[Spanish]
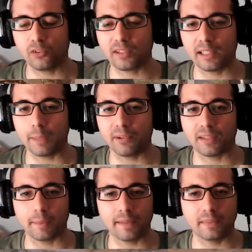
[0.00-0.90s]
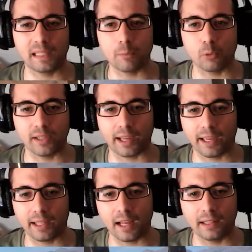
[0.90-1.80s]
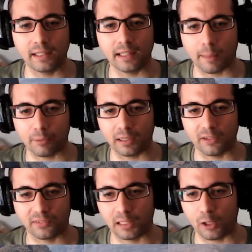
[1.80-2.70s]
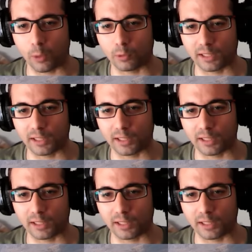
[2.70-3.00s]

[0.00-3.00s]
es que lleve esta vez ni muñequera ni nada por el estilo, como